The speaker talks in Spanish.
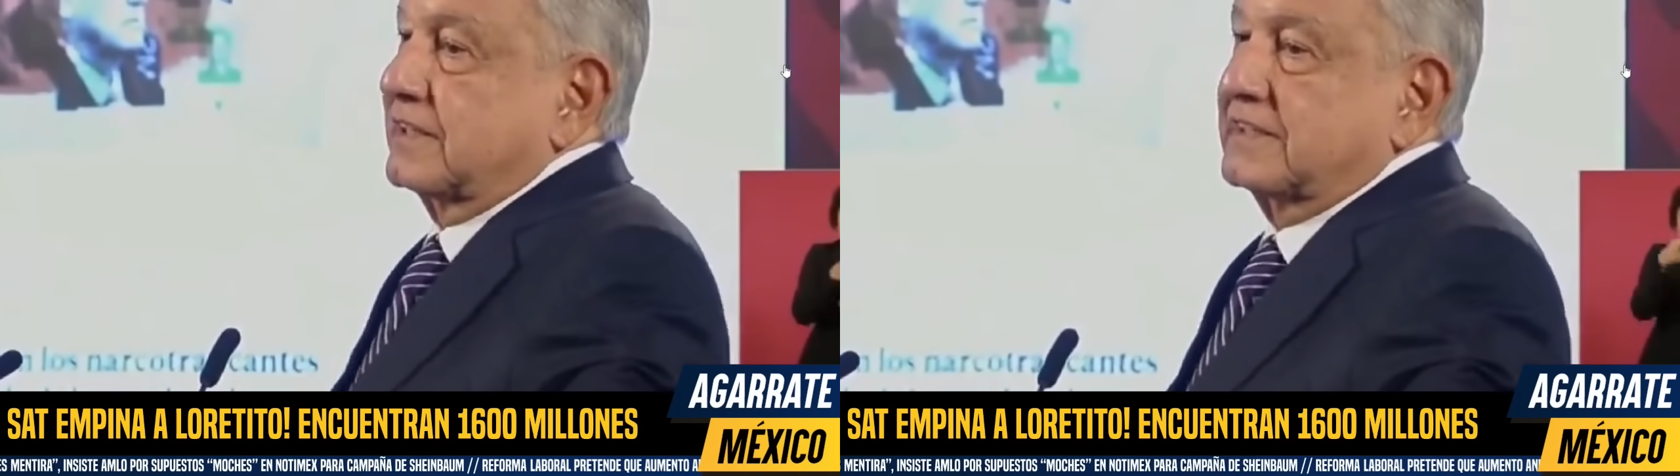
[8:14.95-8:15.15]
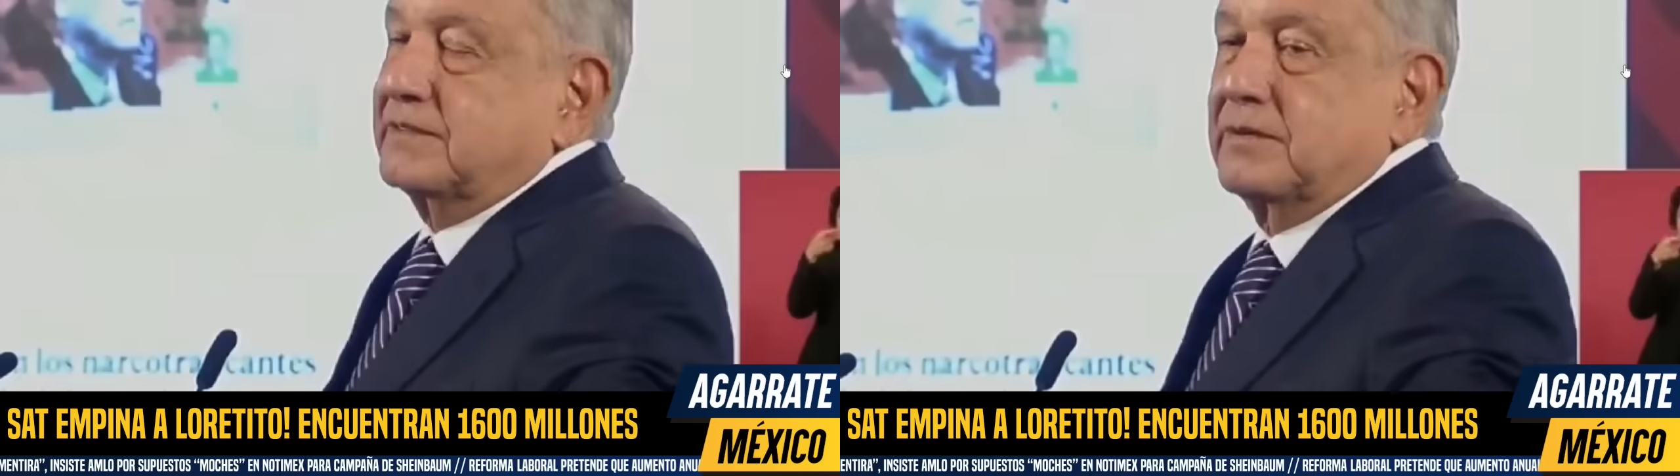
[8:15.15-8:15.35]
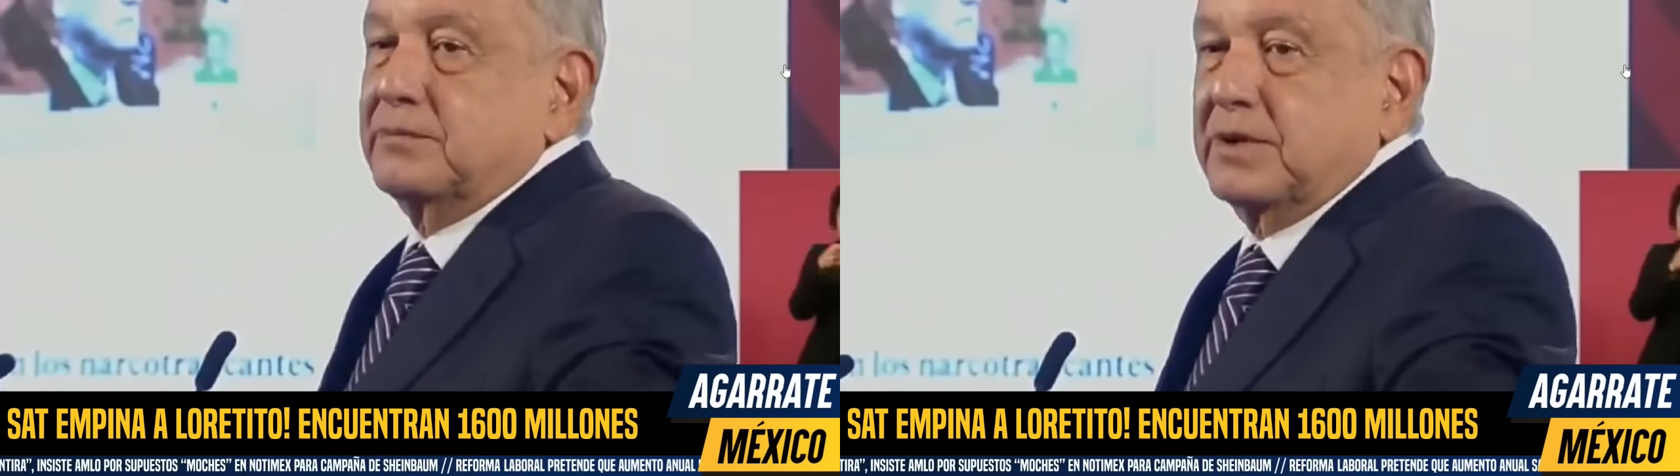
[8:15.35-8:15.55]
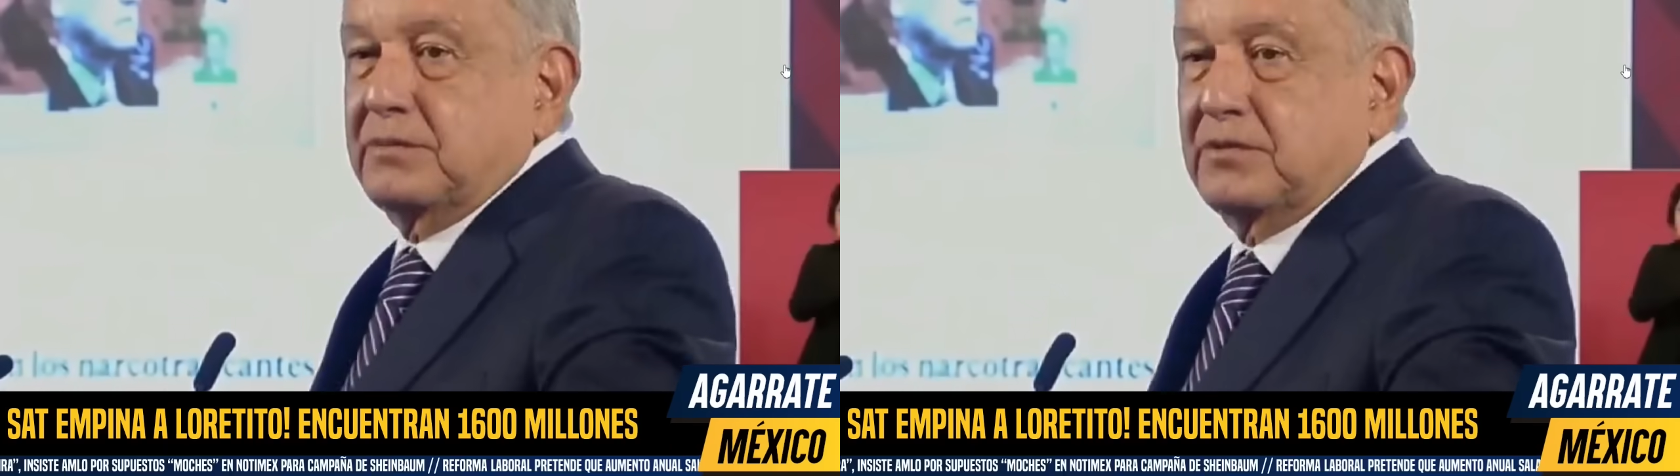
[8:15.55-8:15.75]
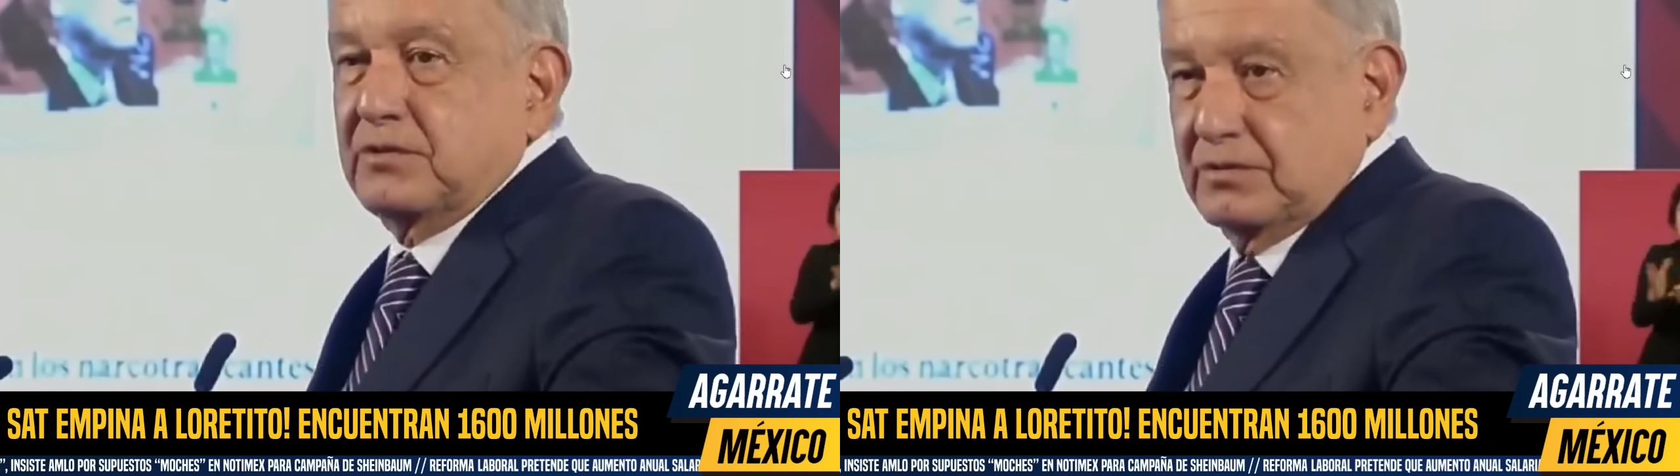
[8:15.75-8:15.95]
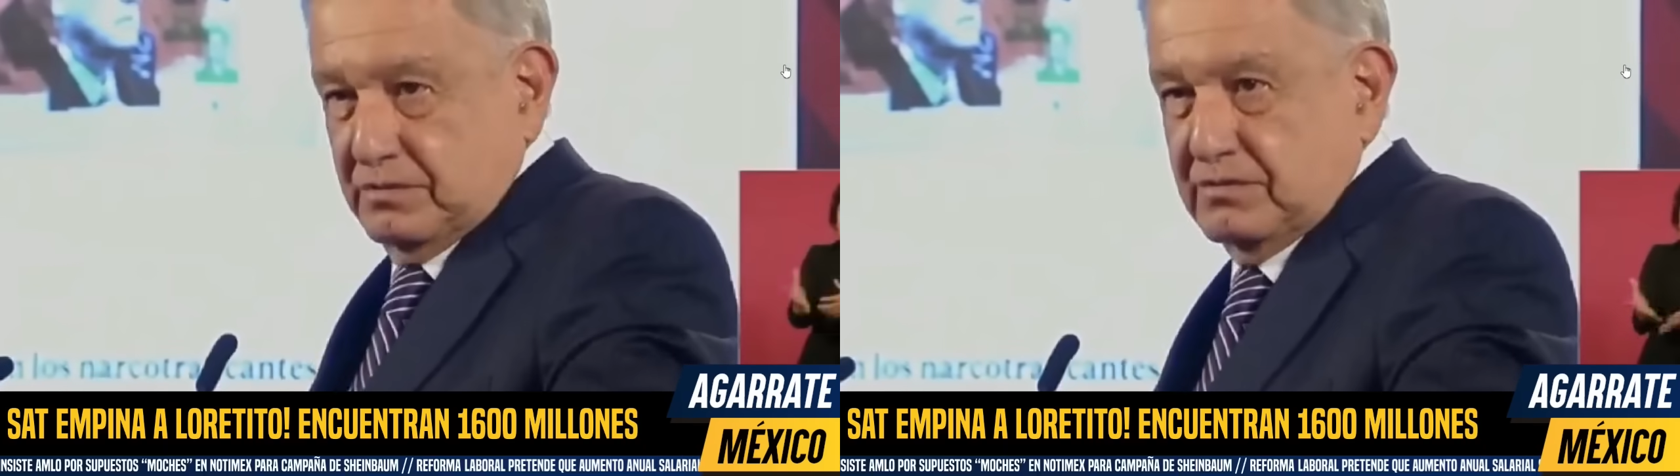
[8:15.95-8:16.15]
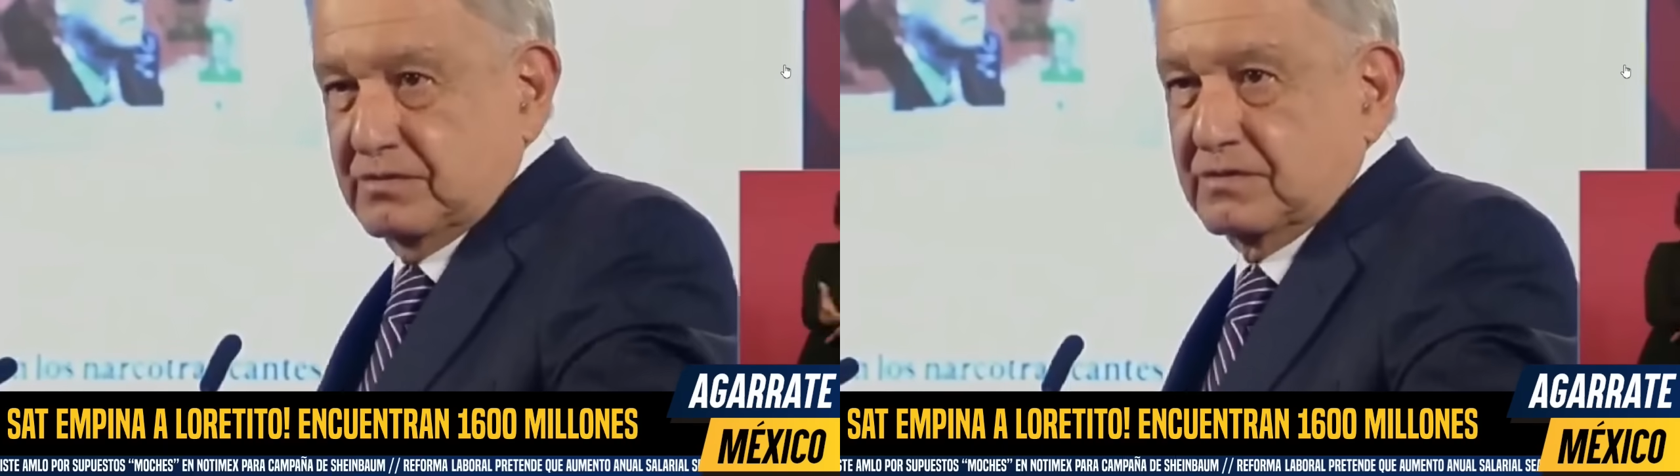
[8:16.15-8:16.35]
reciben premios.